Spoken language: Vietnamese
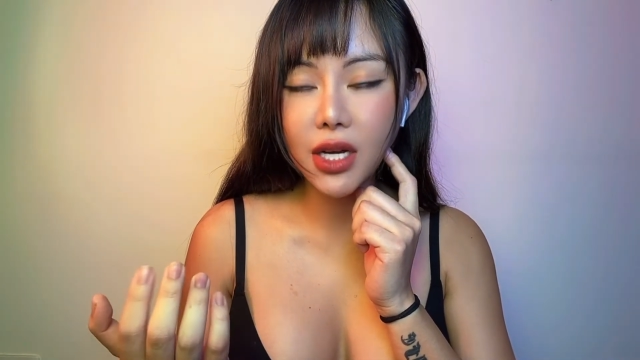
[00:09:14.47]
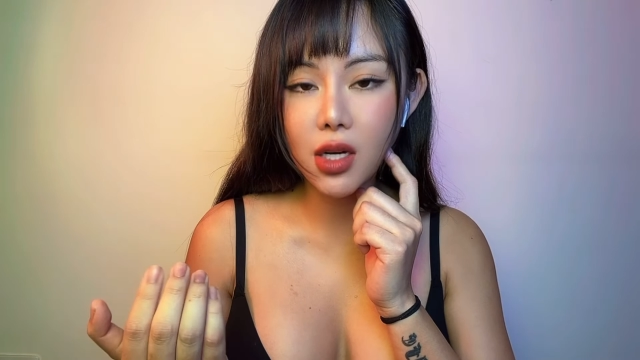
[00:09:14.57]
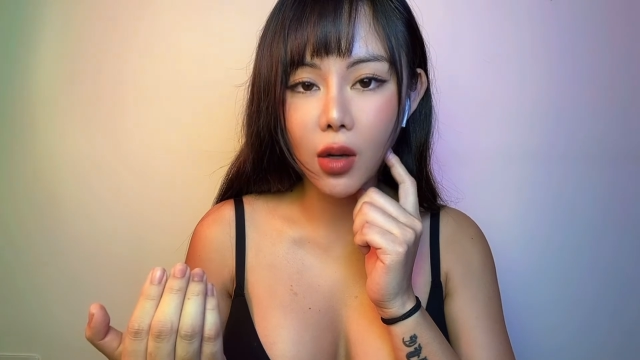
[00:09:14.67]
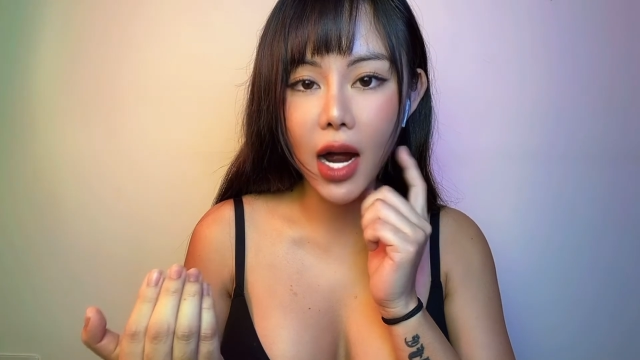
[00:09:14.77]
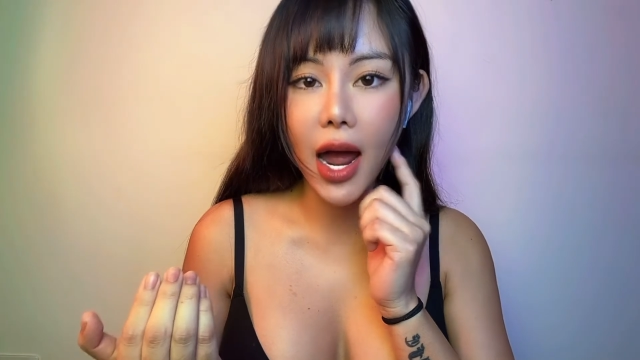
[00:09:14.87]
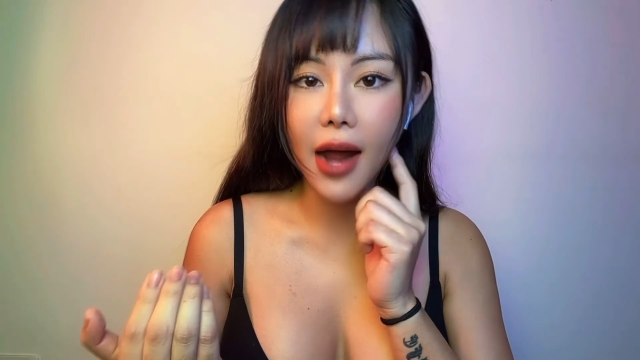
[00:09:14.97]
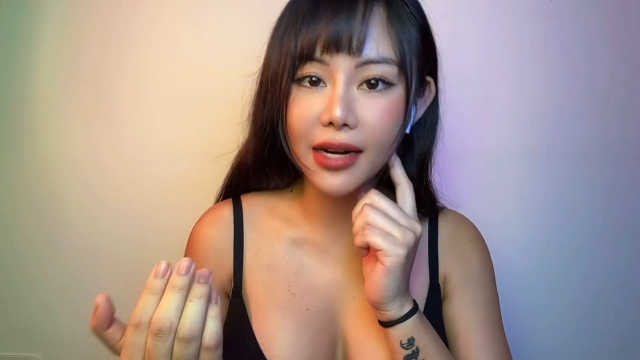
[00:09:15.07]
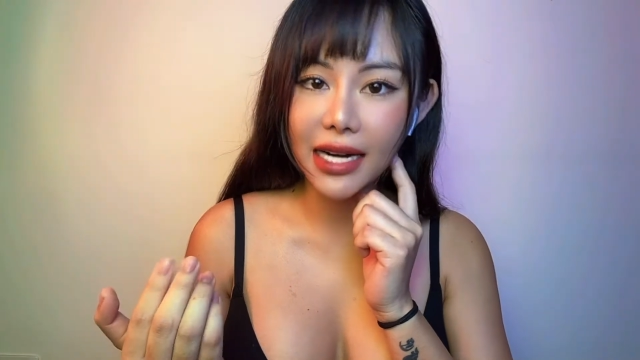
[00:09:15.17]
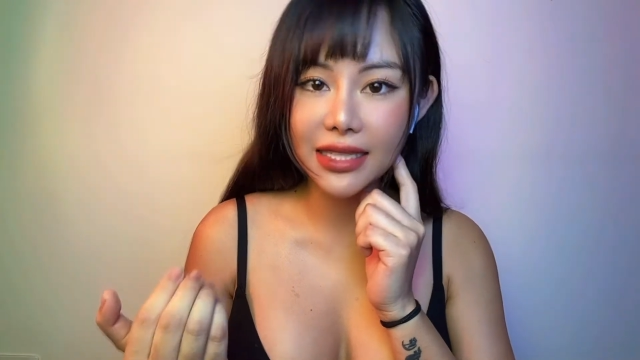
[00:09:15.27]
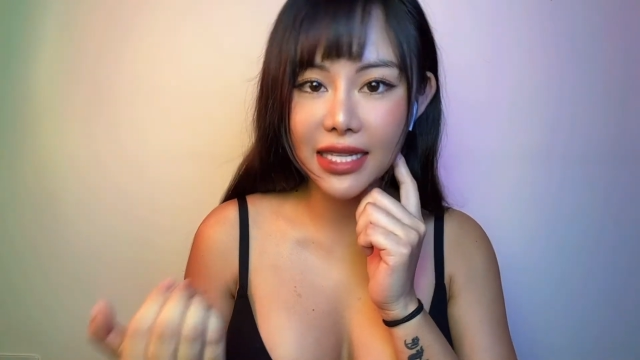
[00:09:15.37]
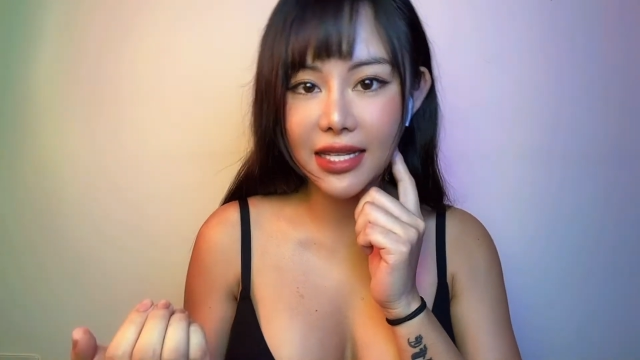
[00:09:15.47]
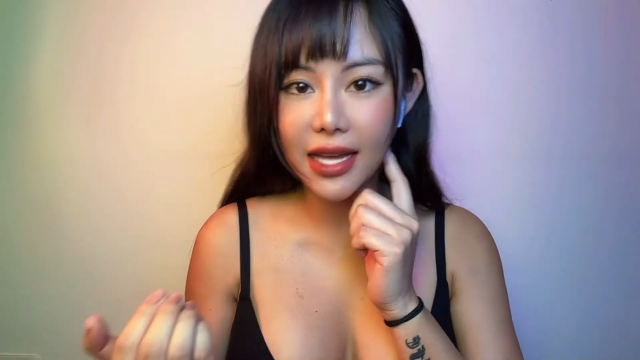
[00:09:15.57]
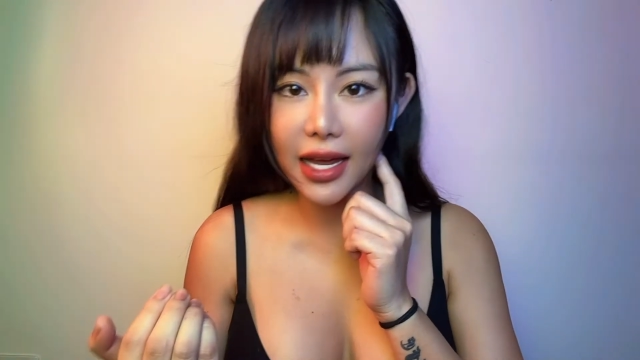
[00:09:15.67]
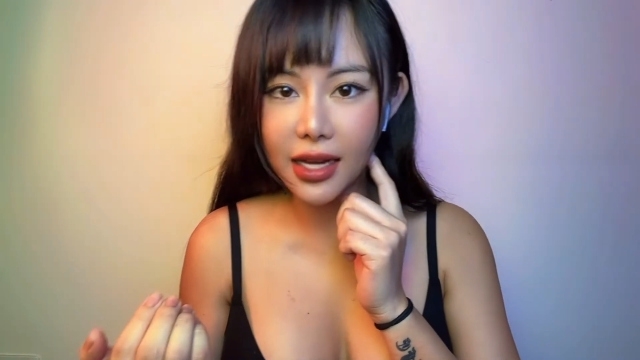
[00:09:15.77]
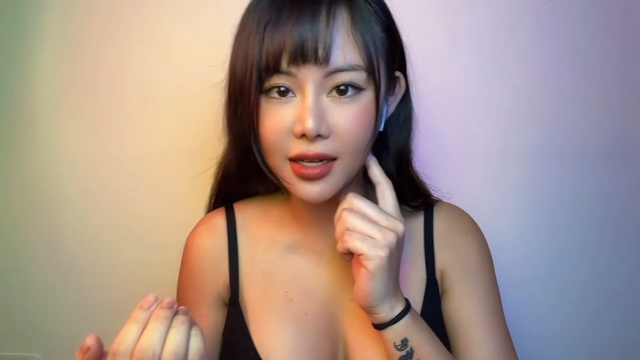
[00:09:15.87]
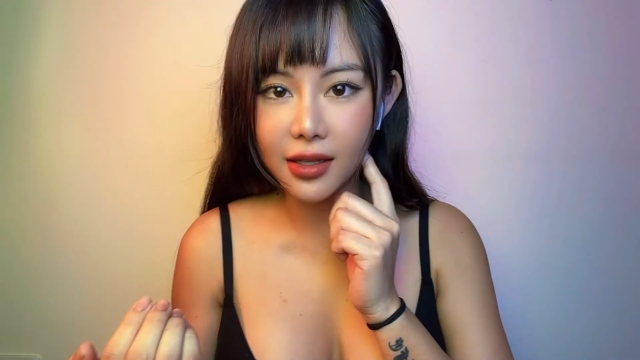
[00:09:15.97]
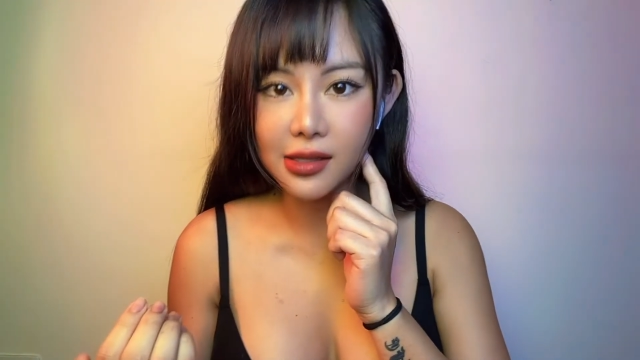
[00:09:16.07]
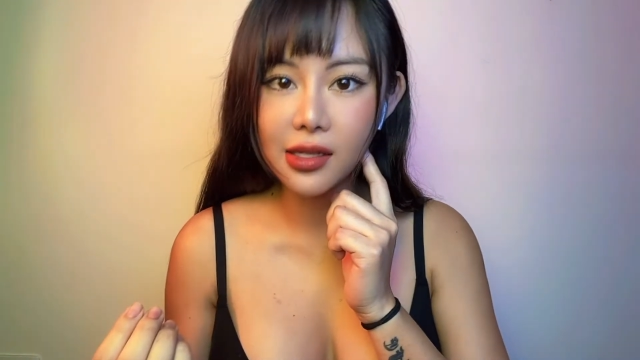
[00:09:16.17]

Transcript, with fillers: khi còn ê răng nhẹ nhẹ nữa